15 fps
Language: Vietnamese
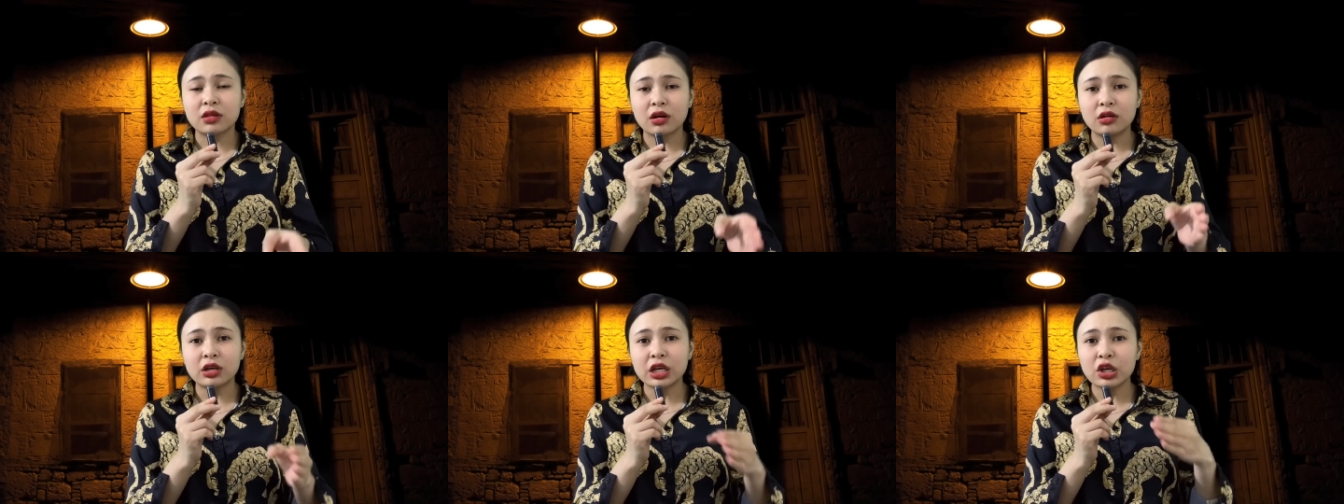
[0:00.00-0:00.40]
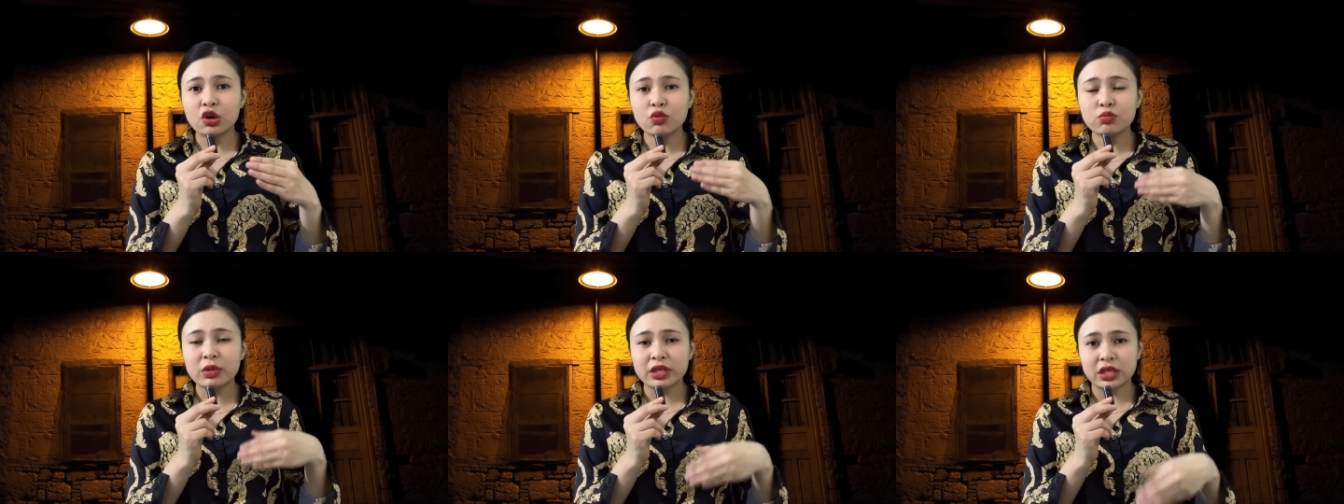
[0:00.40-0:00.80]
từ cái
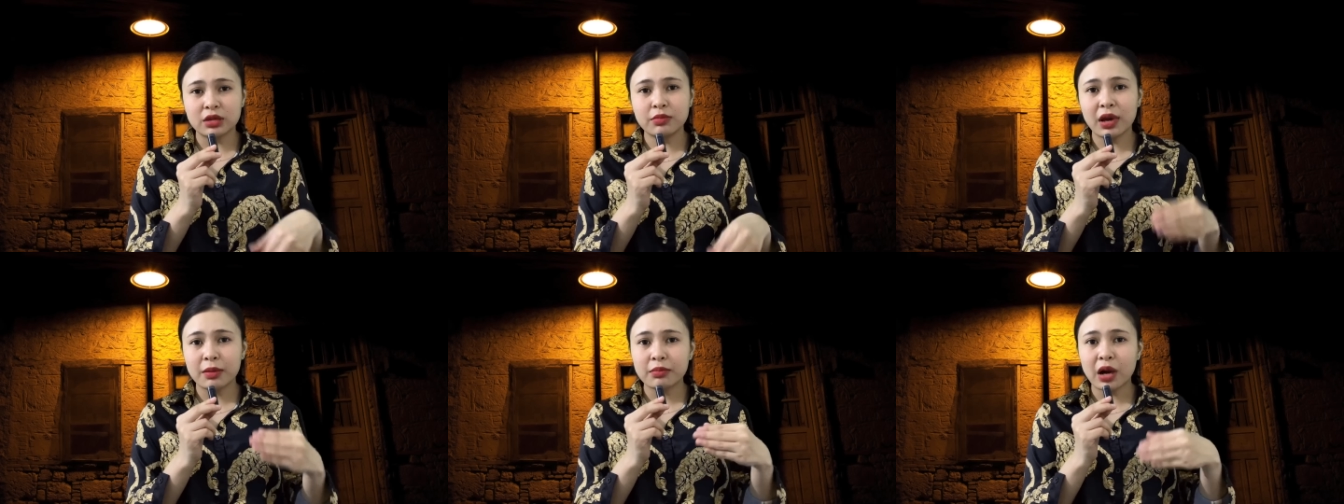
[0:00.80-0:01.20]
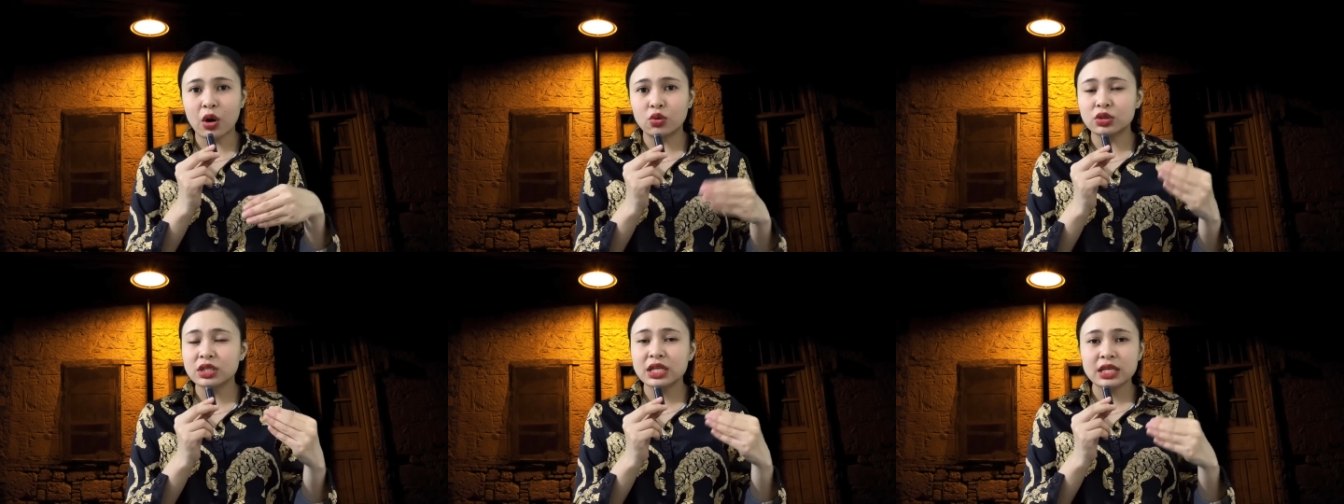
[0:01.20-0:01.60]
lúc mà chị mang
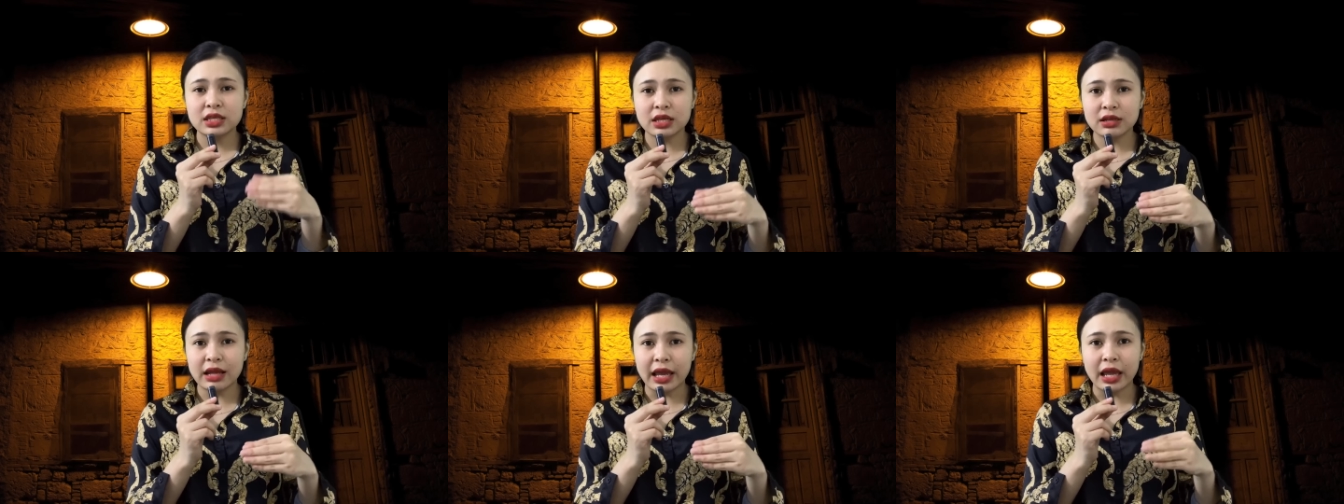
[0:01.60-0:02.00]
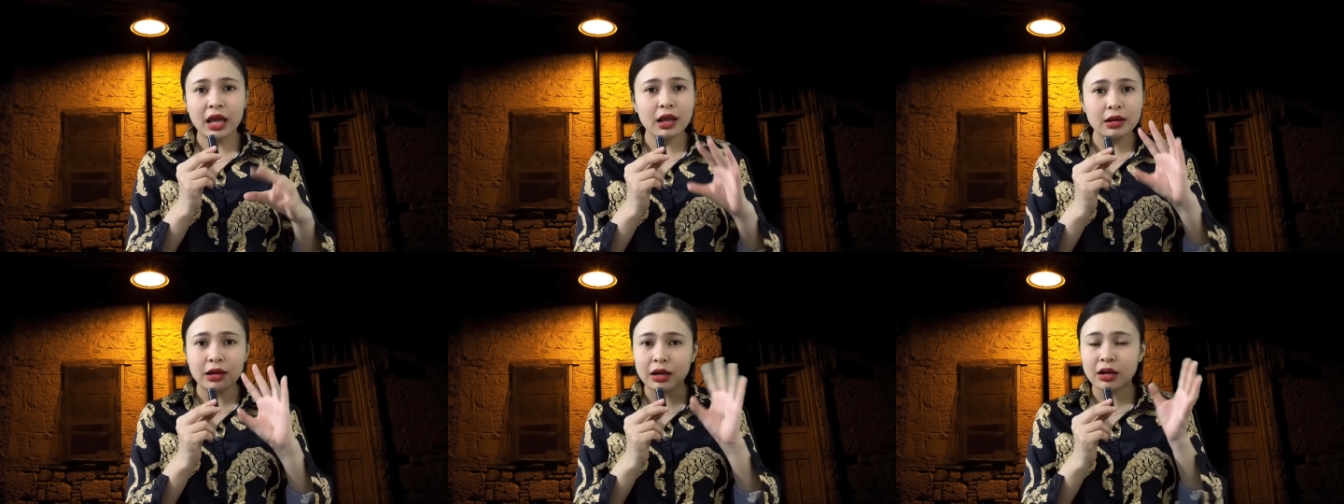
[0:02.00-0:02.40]
bầu tới khi chị
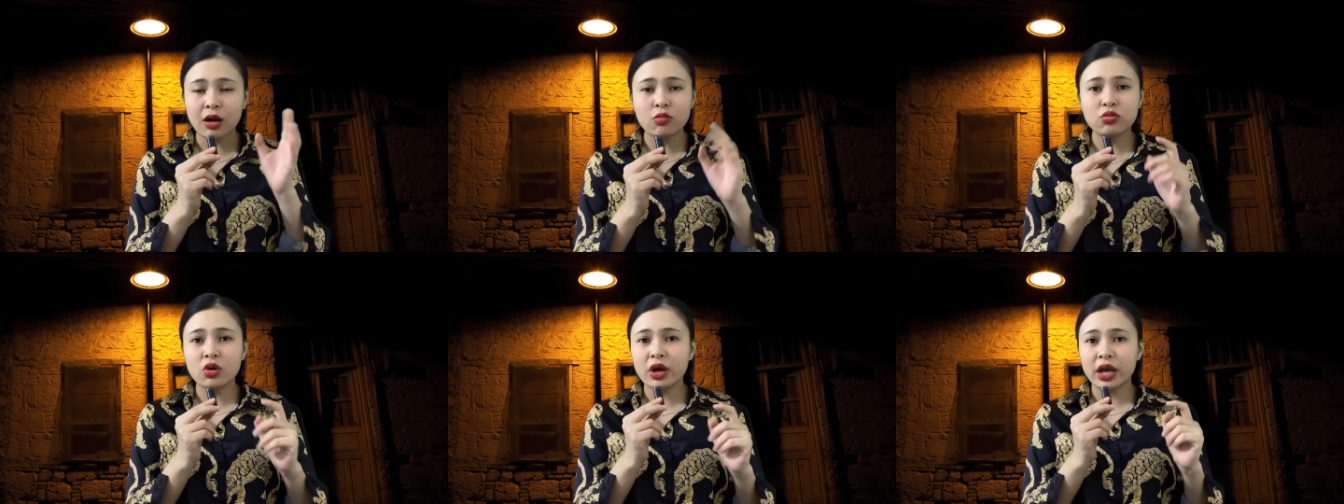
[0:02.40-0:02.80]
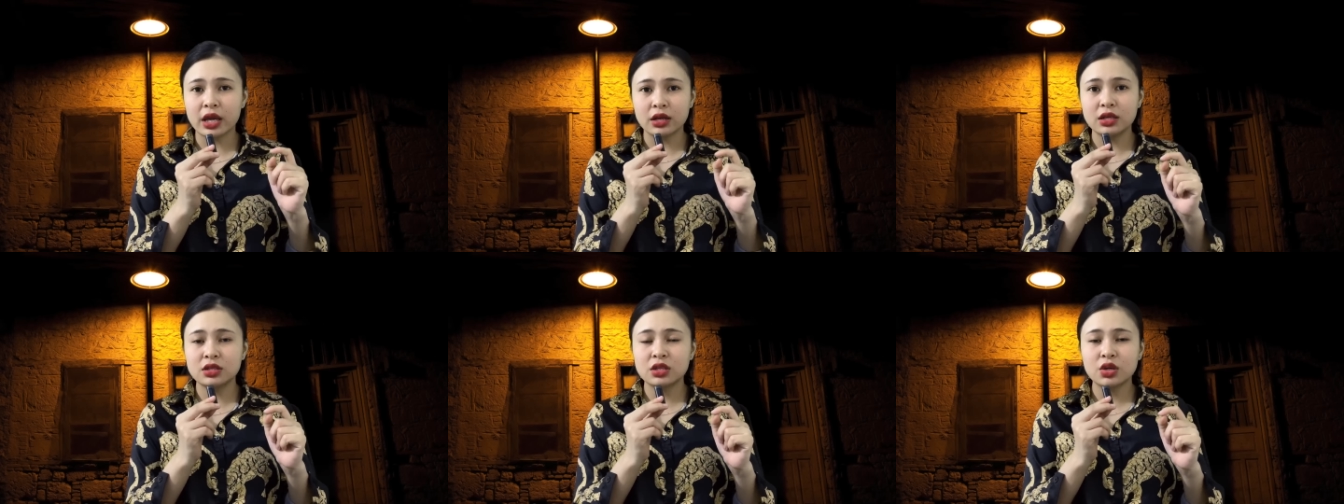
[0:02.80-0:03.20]
đẻ là không có
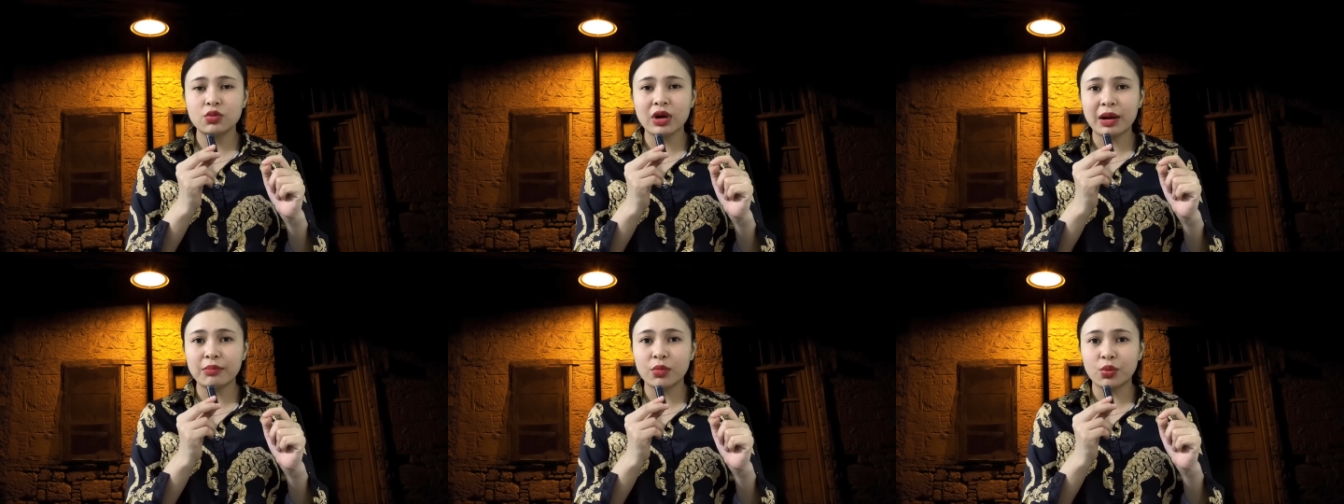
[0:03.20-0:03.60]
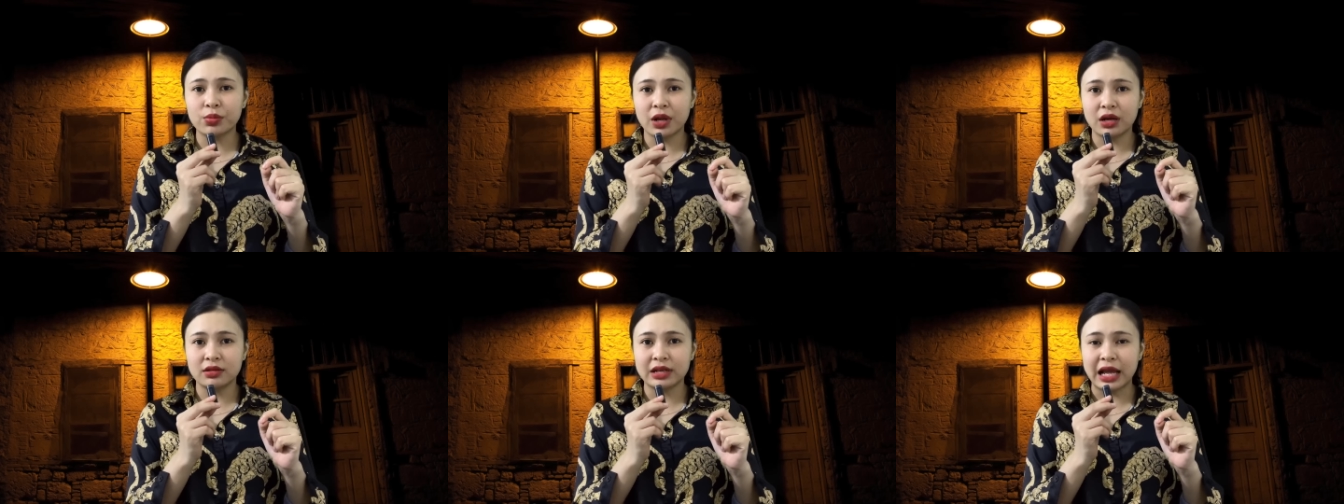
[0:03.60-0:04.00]
hề đi siêu âm
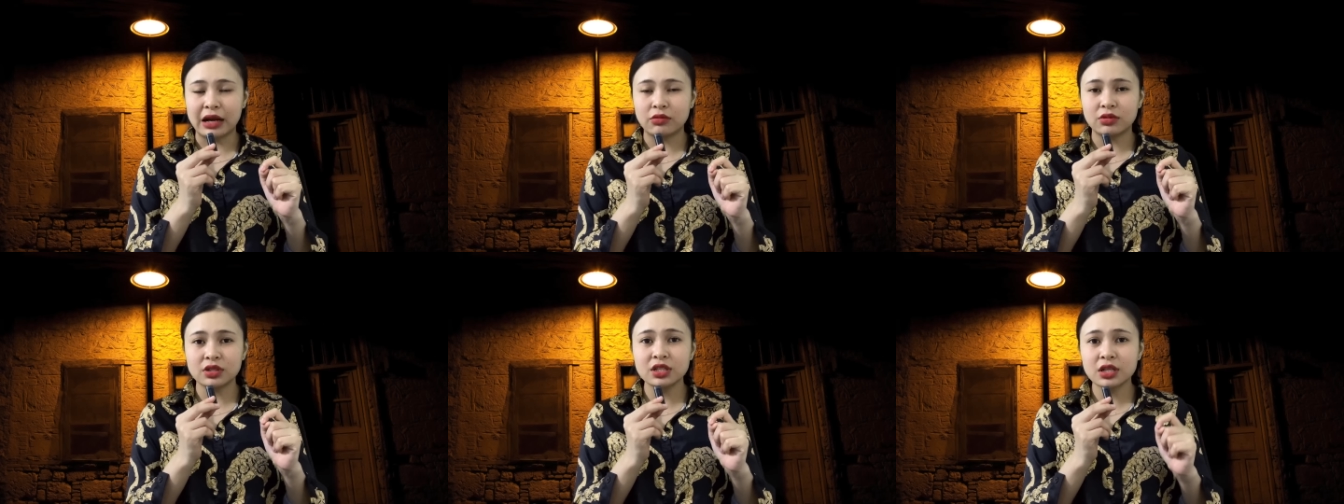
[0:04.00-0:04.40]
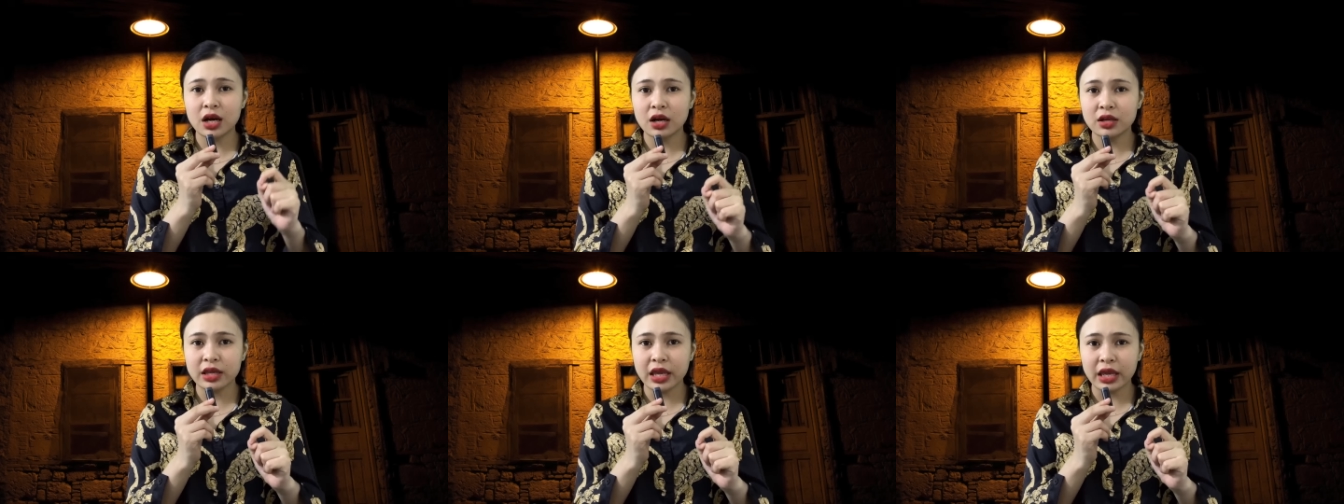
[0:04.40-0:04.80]
một lần nào hết
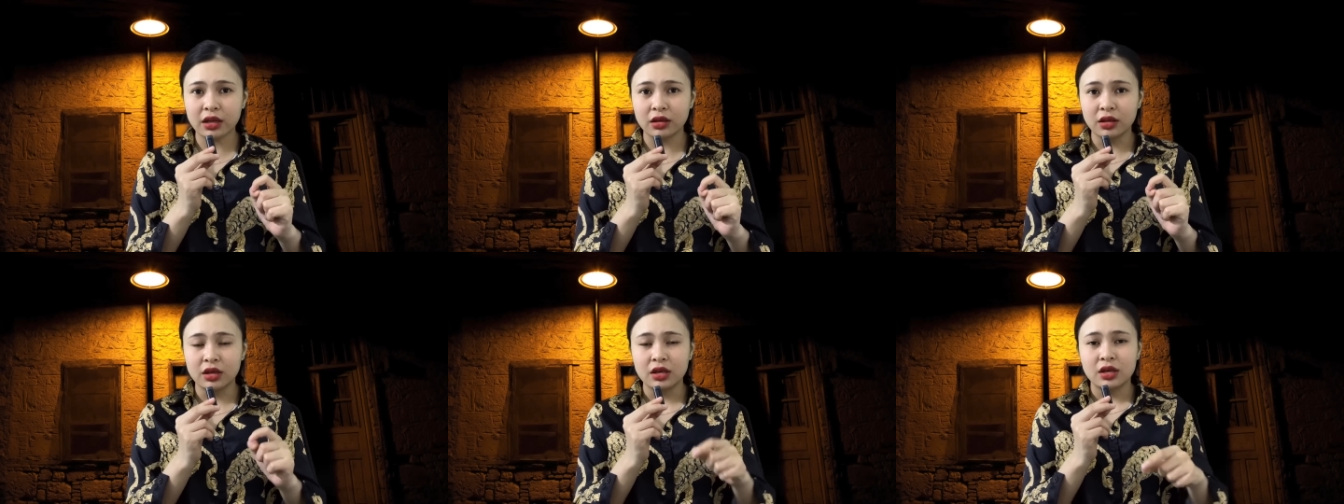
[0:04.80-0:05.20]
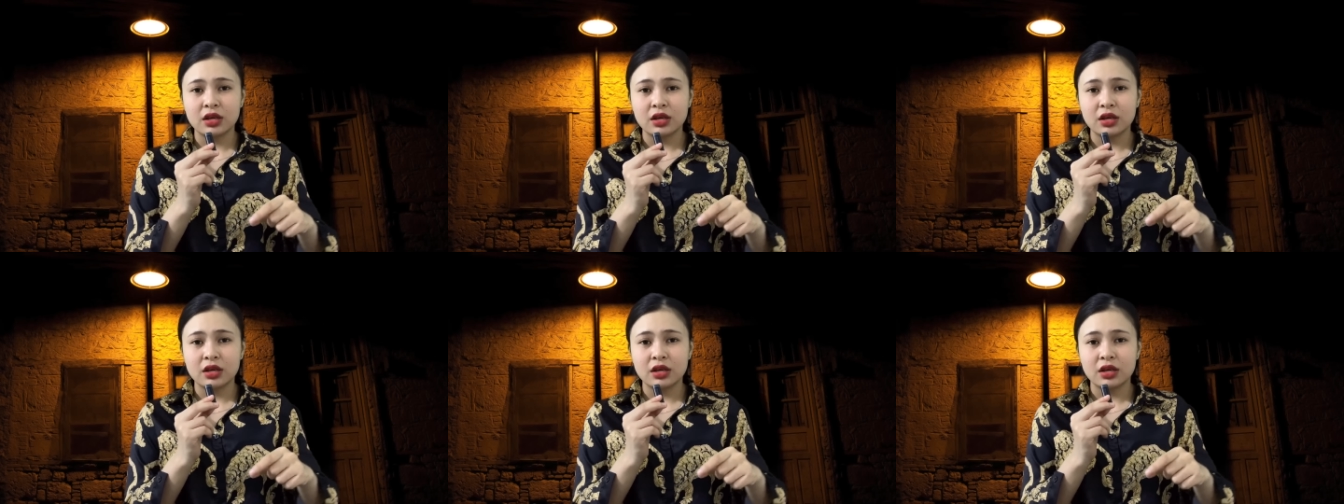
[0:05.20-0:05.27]
trơn nghe.